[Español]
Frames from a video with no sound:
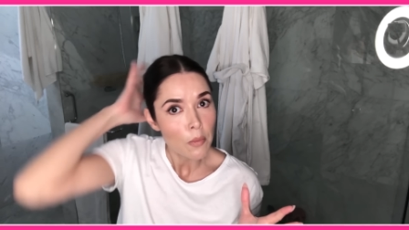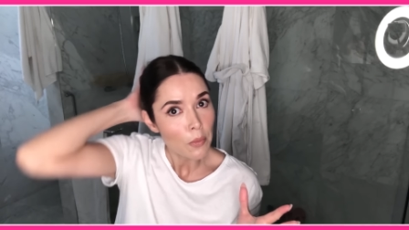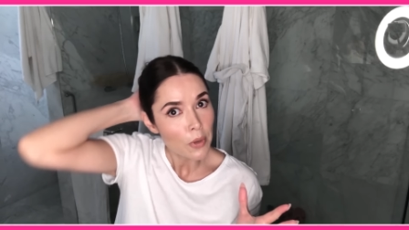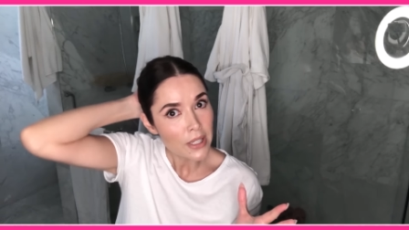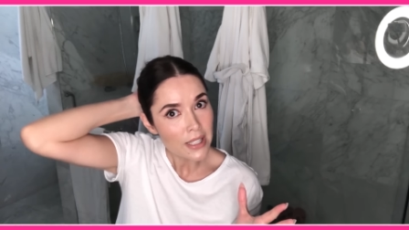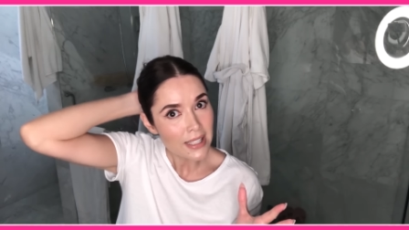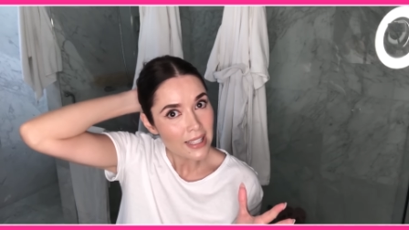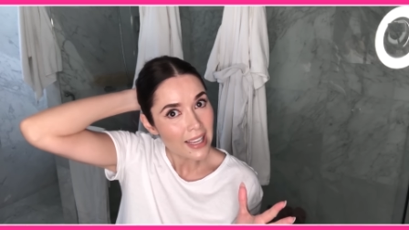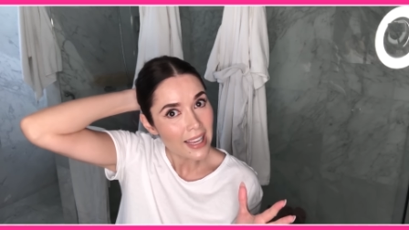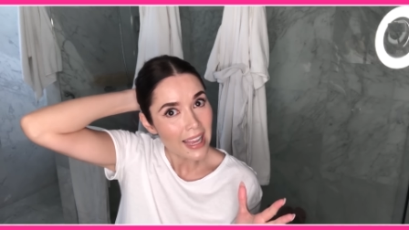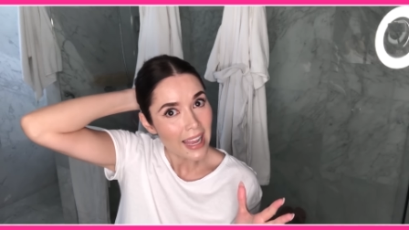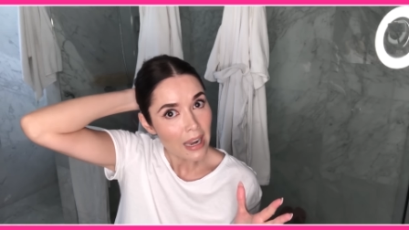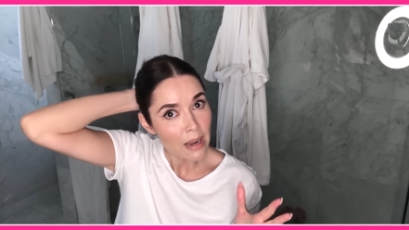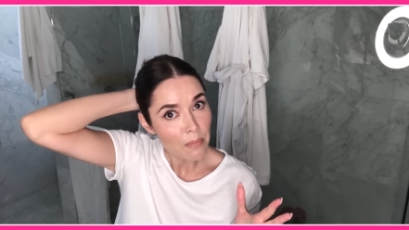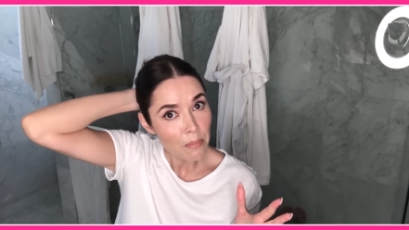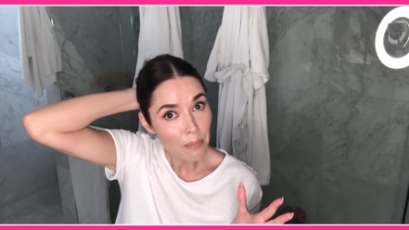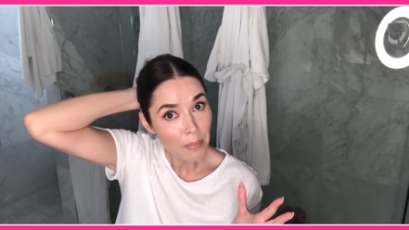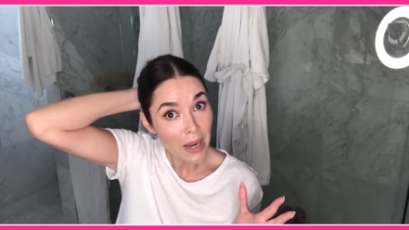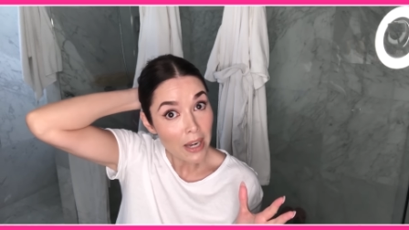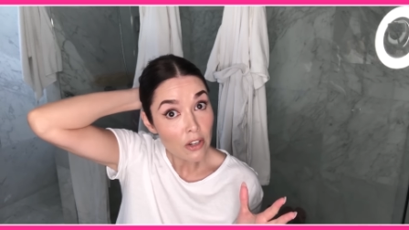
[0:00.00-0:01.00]
pues
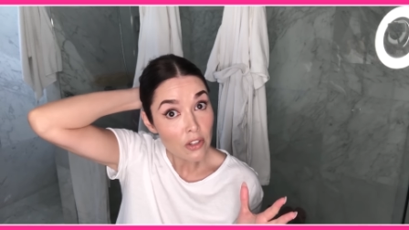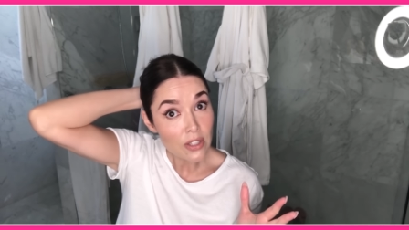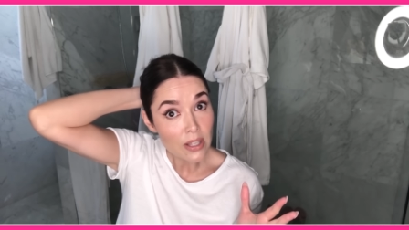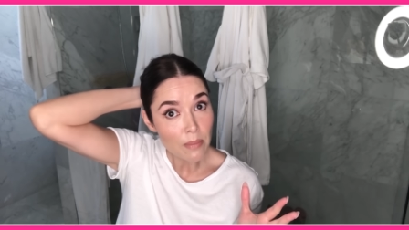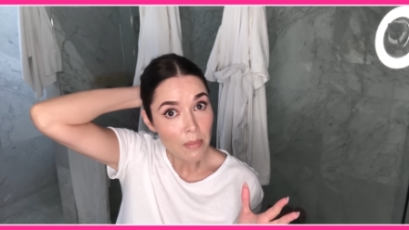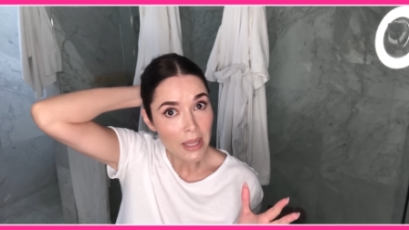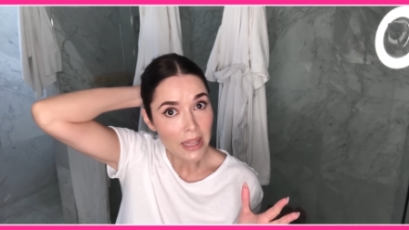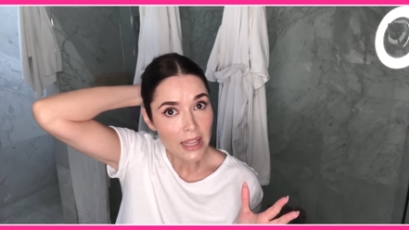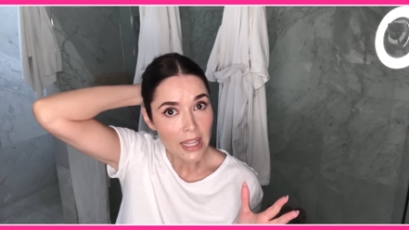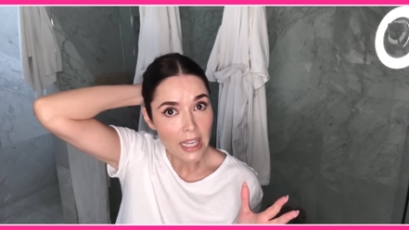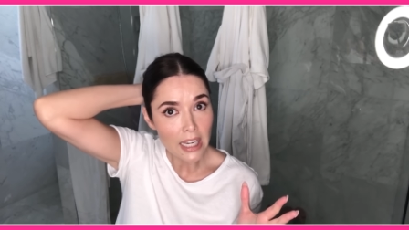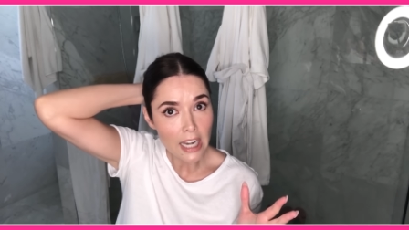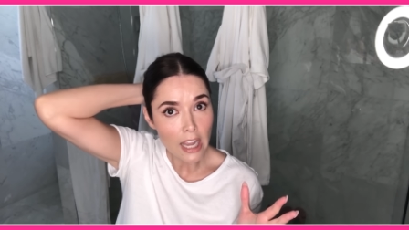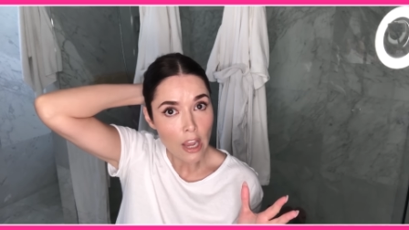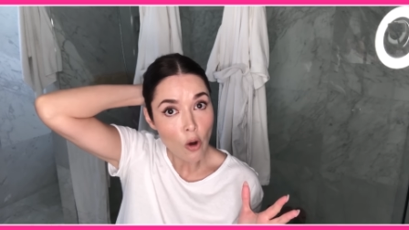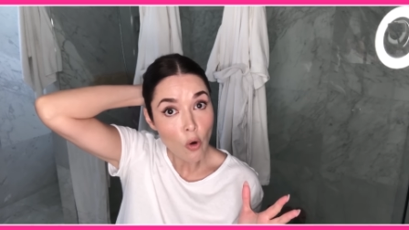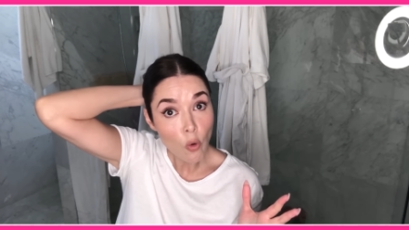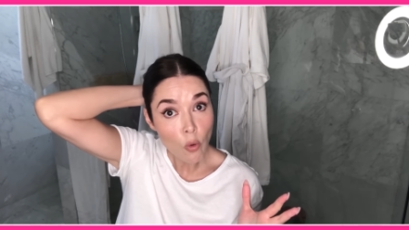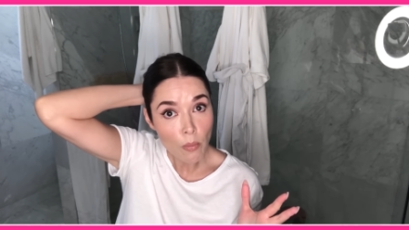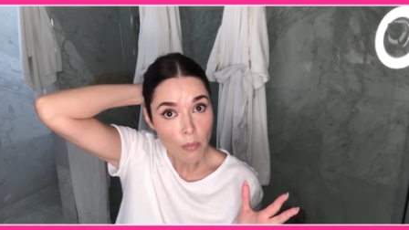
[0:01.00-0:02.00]
el pelo se
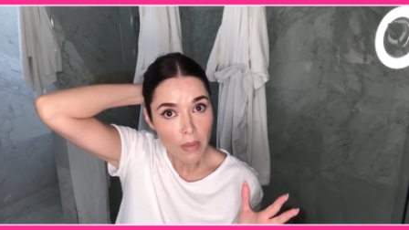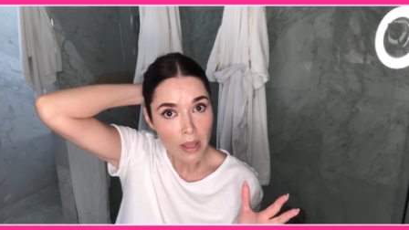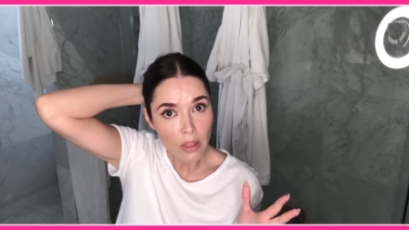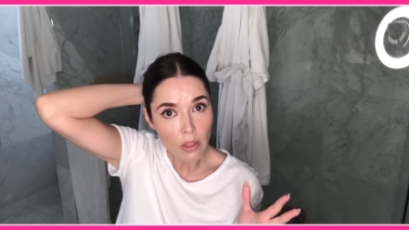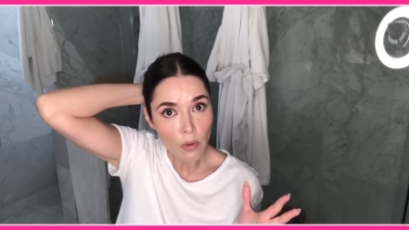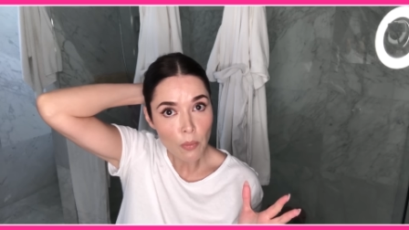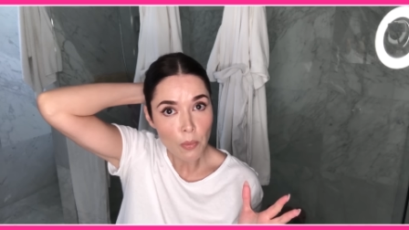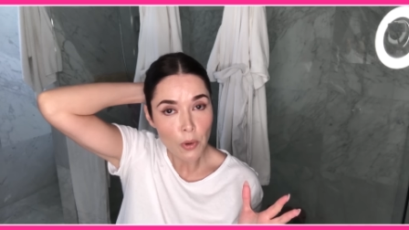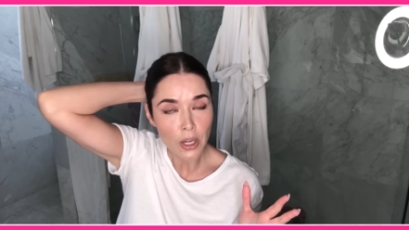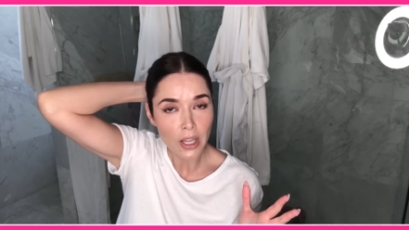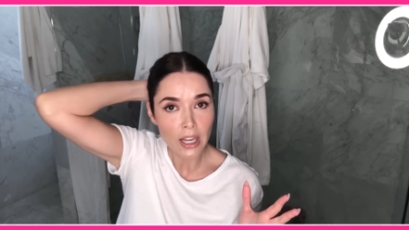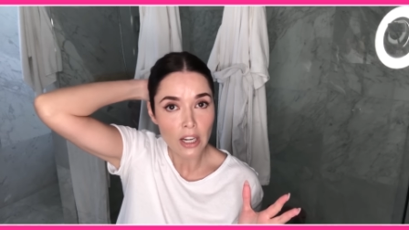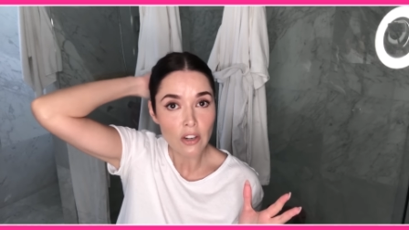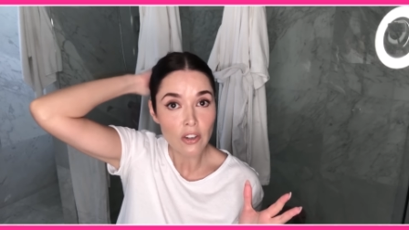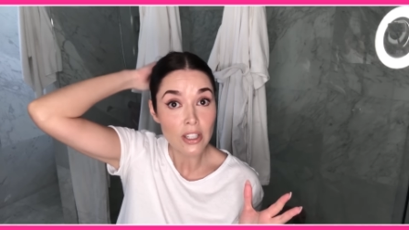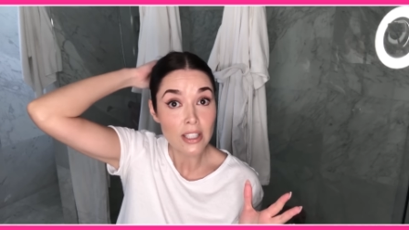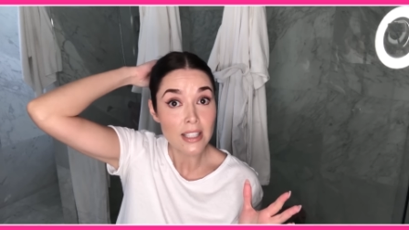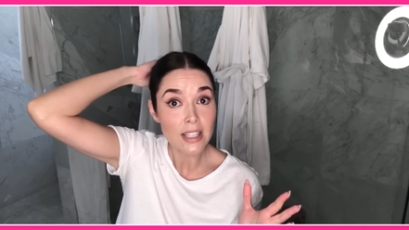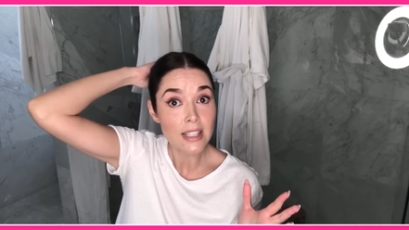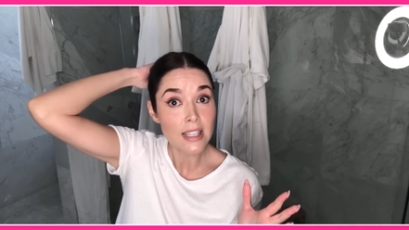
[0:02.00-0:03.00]
mantiene húmedo porque
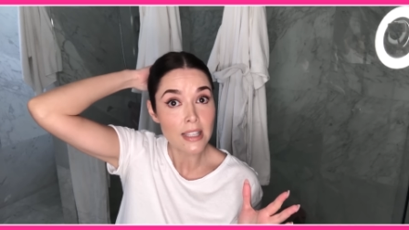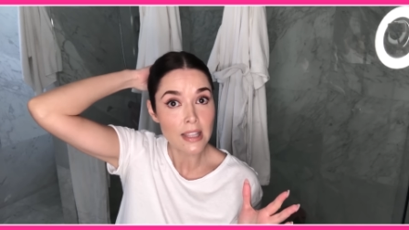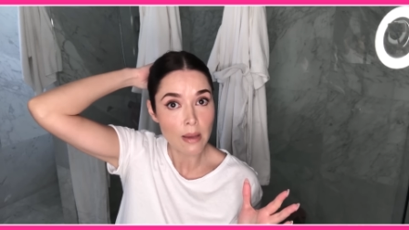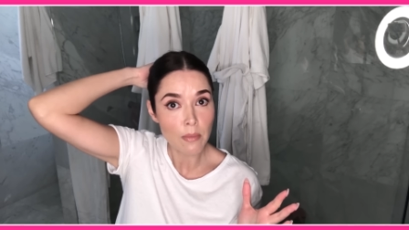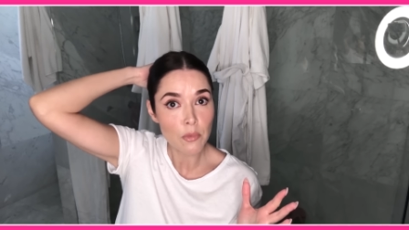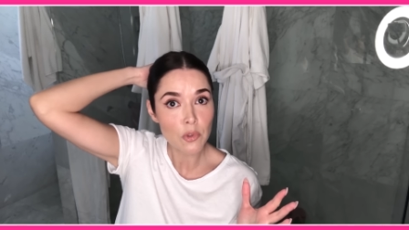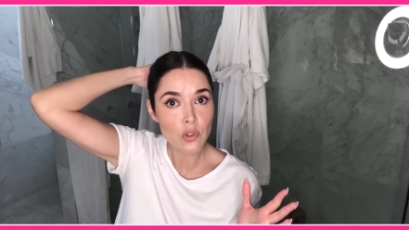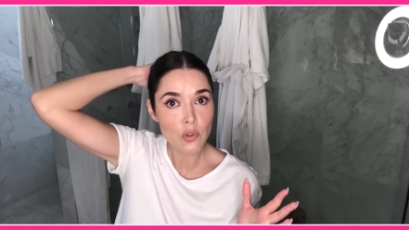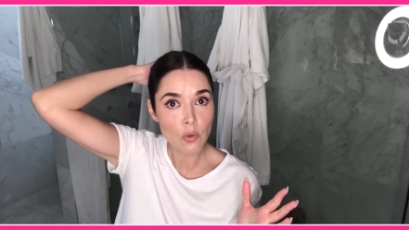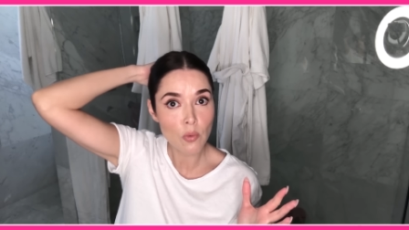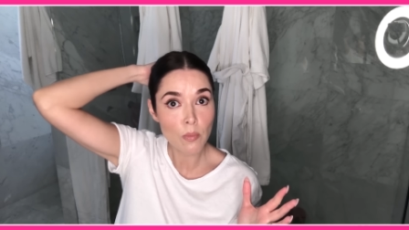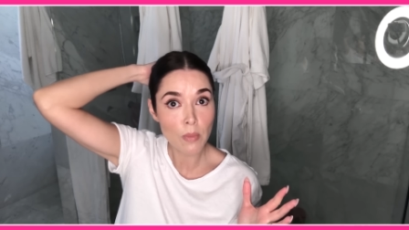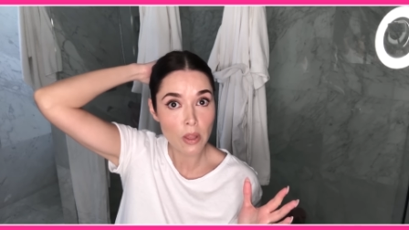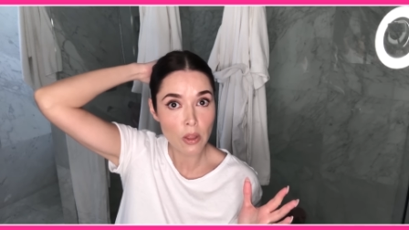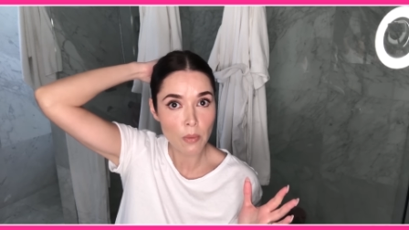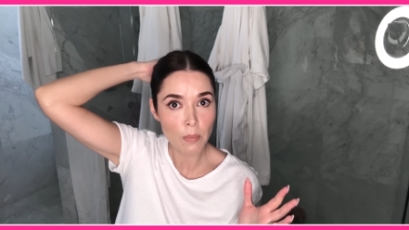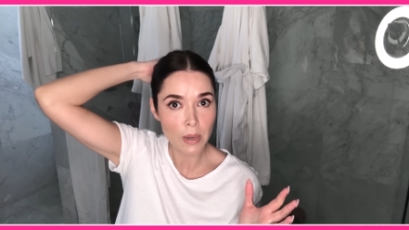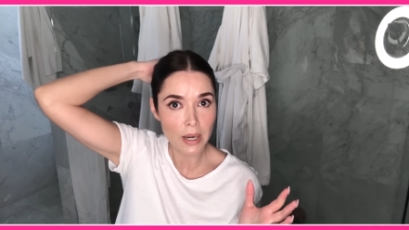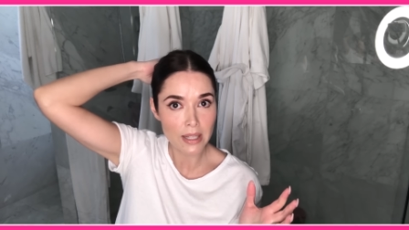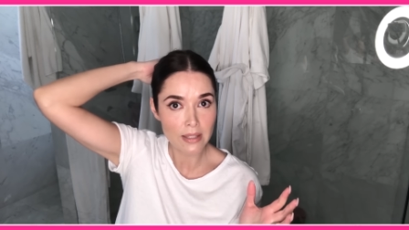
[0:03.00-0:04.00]
lo necesitamos
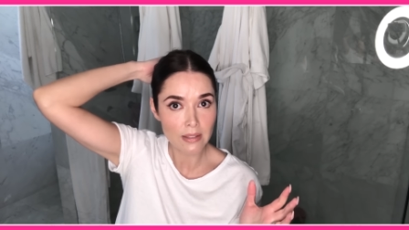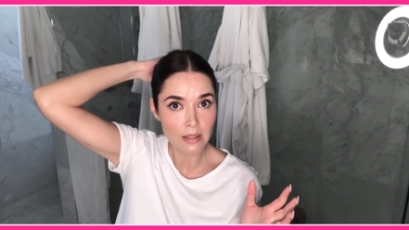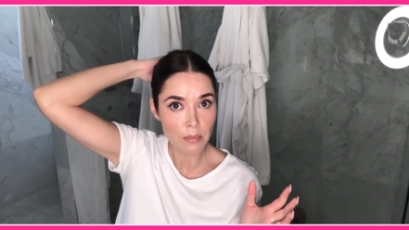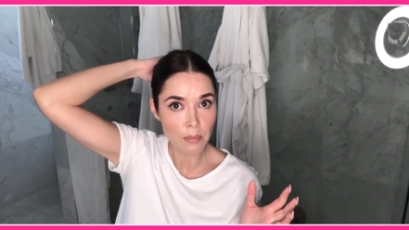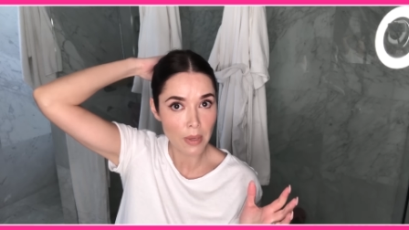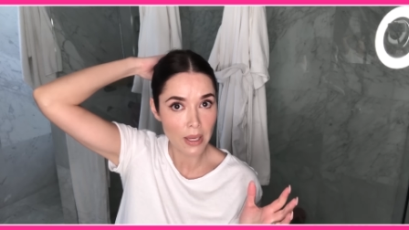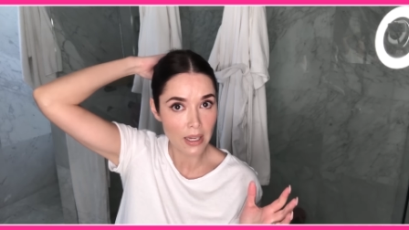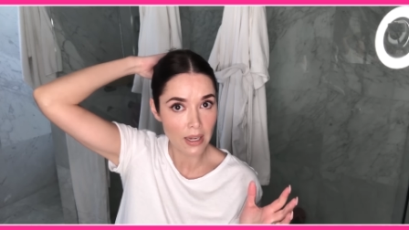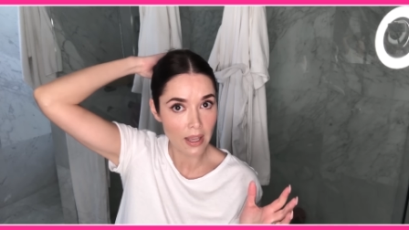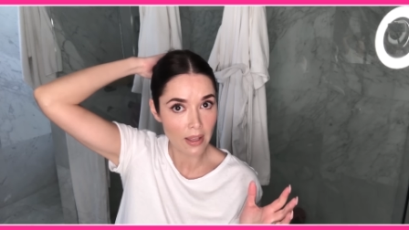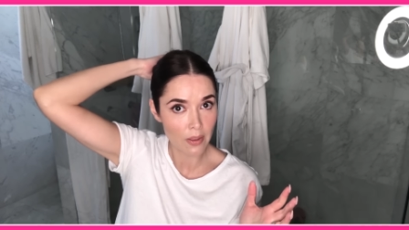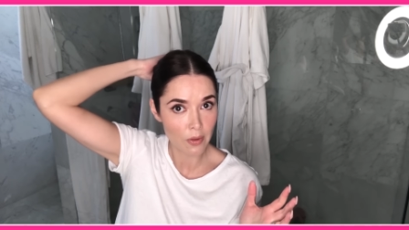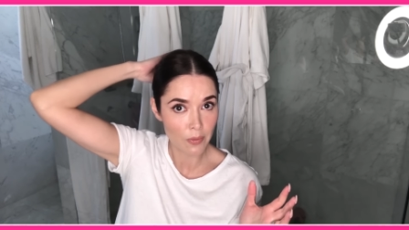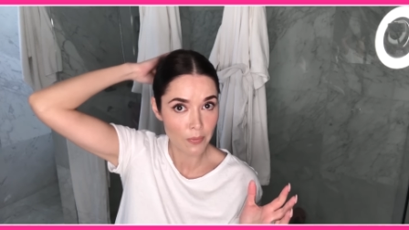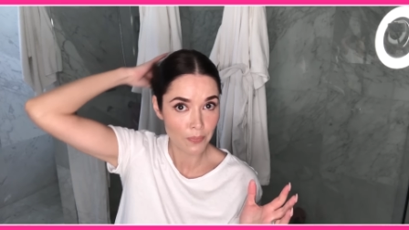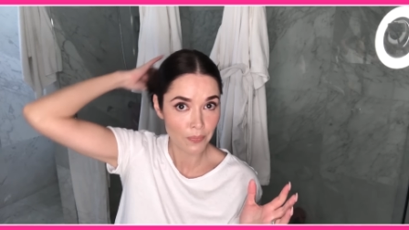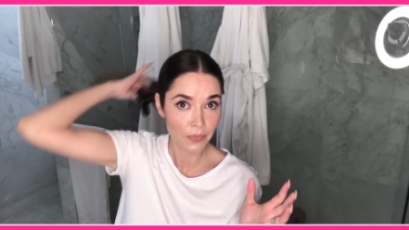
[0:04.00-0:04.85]
húmedo para este peinado.